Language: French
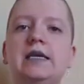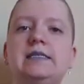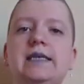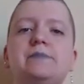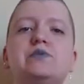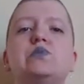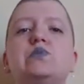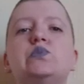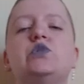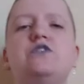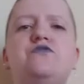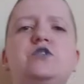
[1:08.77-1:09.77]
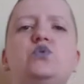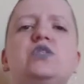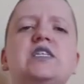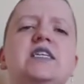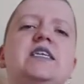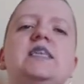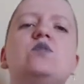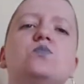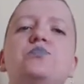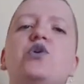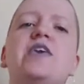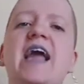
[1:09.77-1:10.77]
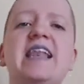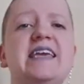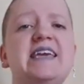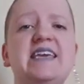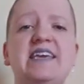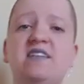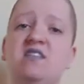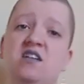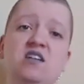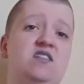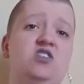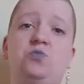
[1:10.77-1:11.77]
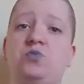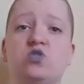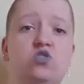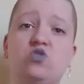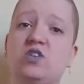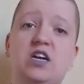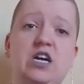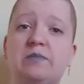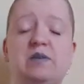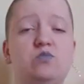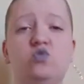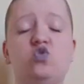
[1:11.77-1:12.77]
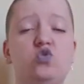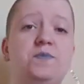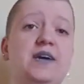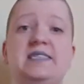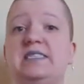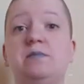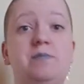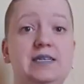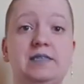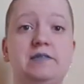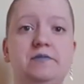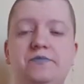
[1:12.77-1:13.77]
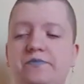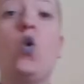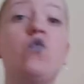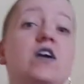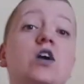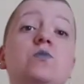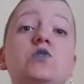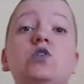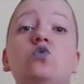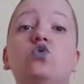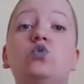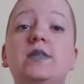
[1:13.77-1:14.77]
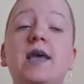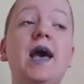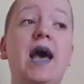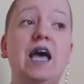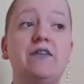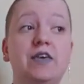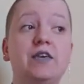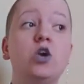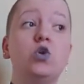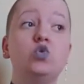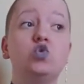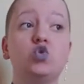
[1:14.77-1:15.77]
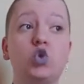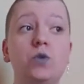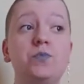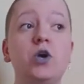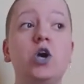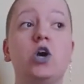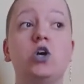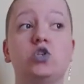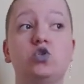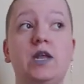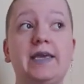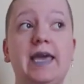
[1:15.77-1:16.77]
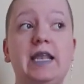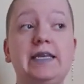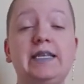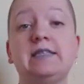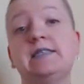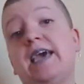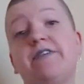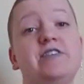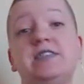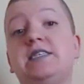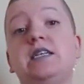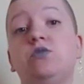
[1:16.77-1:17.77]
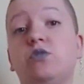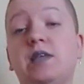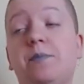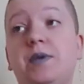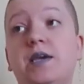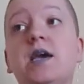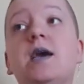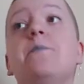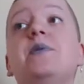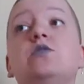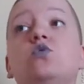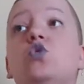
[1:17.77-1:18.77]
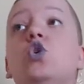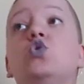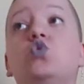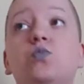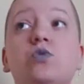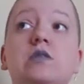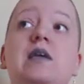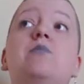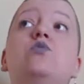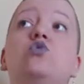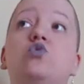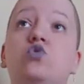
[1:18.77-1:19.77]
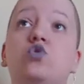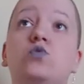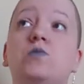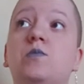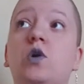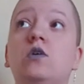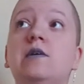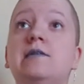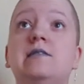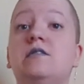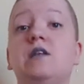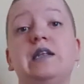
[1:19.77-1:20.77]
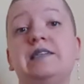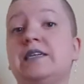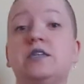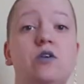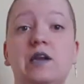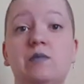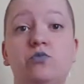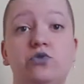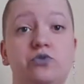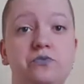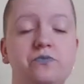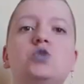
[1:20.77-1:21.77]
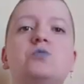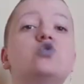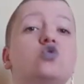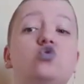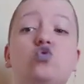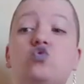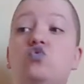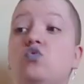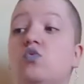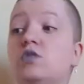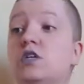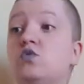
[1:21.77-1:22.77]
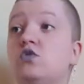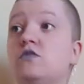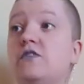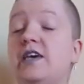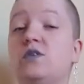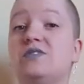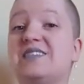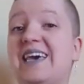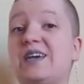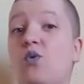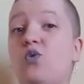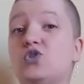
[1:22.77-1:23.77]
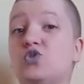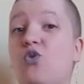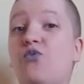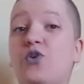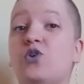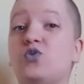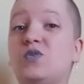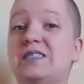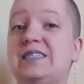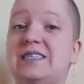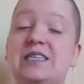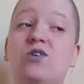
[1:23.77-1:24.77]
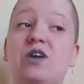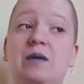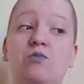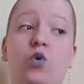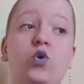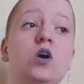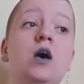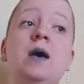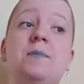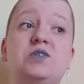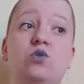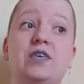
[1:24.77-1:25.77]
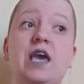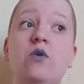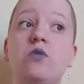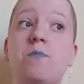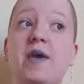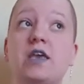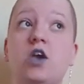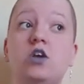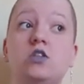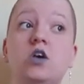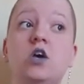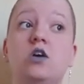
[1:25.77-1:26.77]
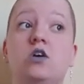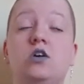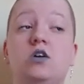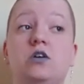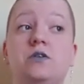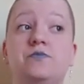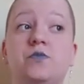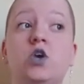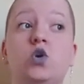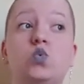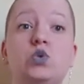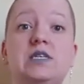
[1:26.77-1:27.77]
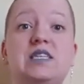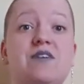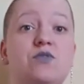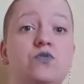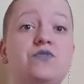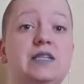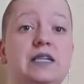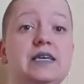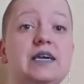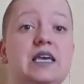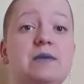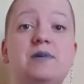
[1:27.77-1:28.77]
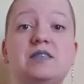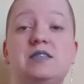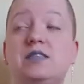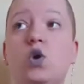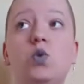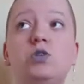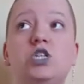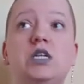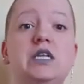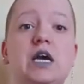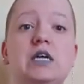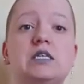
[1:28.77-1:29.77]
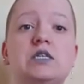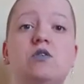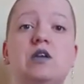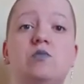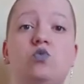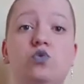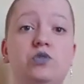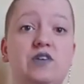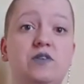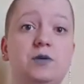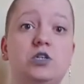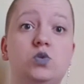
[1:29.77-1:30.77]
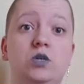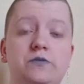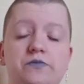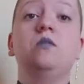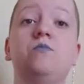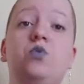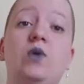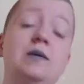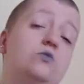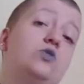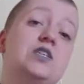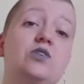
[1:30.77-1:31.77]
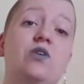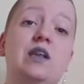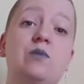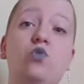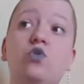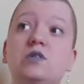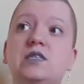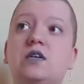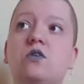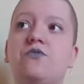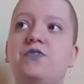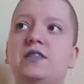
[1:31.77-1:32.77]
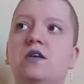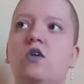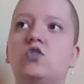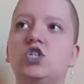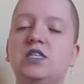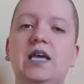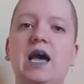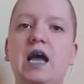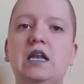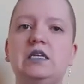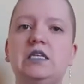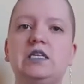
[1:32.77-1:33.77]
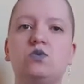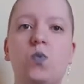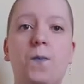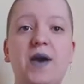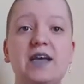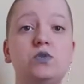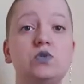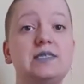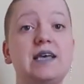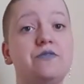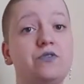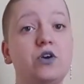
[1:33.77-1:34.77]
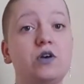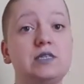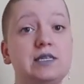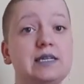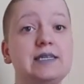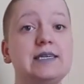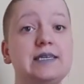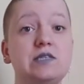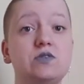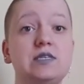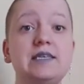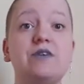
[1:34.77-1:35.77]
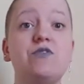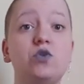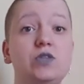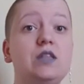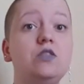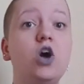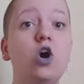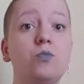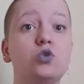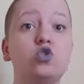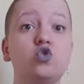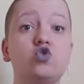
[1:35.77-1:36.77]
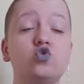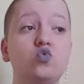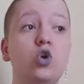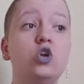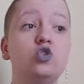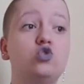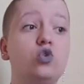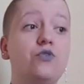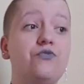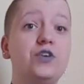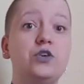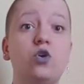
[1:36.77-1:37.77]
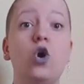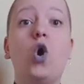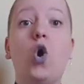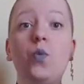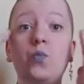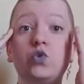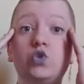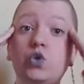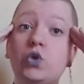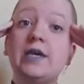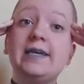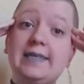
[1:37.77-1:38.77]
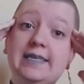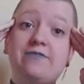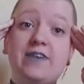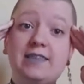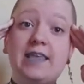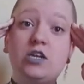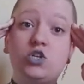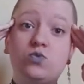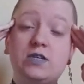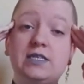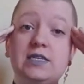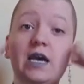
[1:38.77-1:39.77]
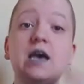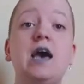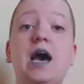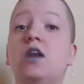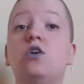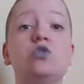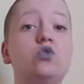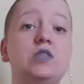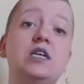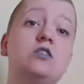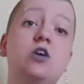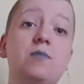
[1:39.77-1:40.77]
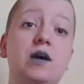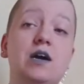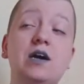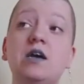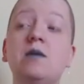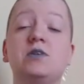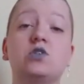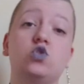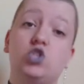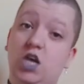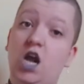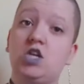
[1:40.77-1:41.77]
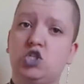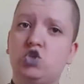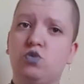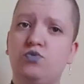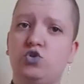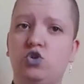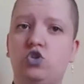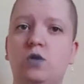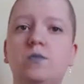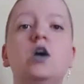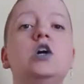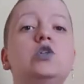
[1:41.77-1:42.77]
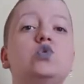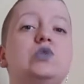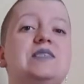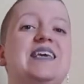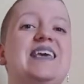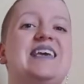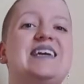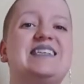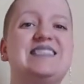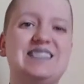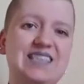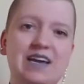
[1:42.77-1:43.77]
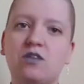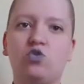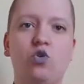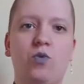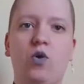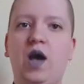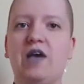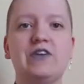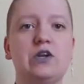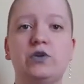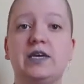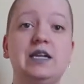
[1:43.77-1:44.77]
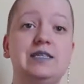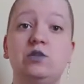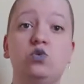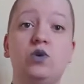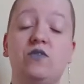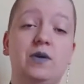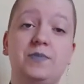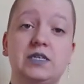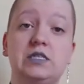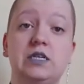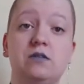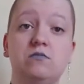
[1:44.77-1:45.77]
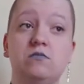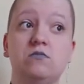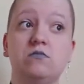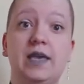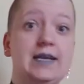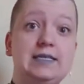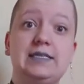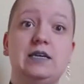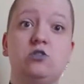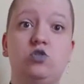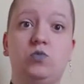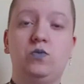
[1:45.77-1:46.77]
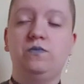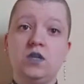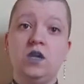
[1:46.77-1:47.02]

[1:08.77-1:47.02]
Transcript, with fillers: C'est bon, j'ai fait du tri, on peut y aller. Et je pense qu'il n'y a quand même toujours pas assez de place. On va commencer tout de suite avec une chope euh, sur laquelle il est très facile de taper parce que tout le monde tape dessus en ce moment les triangles amoureux. Je pense que surtout, on a tous fait une très grosse overdose des triangles amoureux, parce qu'il y a eu une période euh, où si t'avais envie de lire, et eh ben t'étais obligé de lire un triangle amoureux, t'avais pas le choix. Le problème du triangle amoureux, c'est qu'en fait, en général, ils ont pas de saveur. C'est-à-dire qu'il est censé y avoir une énorme tension sur le fait que, oh mon dieu, qui va-t-elle choisir Alors que dès le tome 1, parce qu'en général c'est dans plusieurs tomes, tu sais exactement avec lequel des deux elle va partir. Exactement.